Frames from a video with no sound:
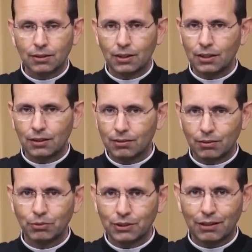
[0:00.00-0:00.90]
que
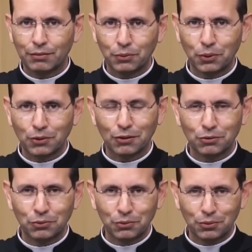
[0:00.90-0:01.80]
não estava no nosso
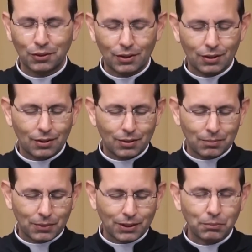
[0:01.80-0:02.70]
assunto,
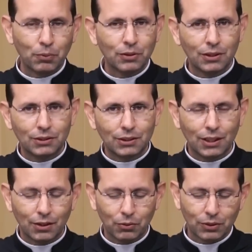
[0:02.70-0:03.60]
mas é importante
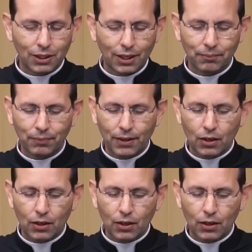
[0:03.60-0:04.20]
recordar.